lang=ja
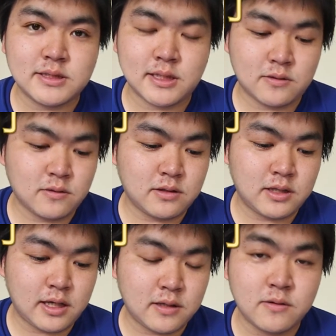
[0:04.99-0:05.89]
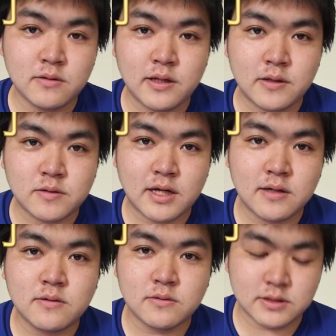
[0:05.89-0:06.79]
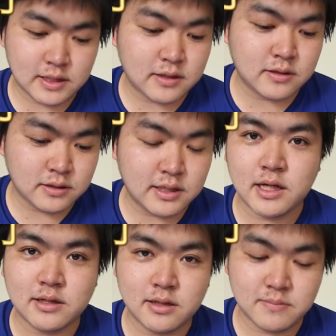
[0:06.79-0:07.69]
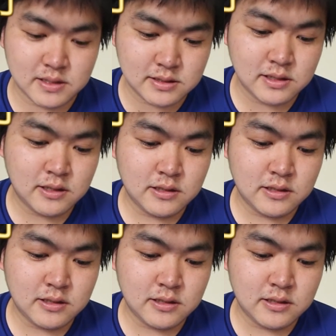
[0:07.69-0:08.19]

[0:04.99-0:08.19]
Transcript: 節といって日本でいう端午の節句にあたります。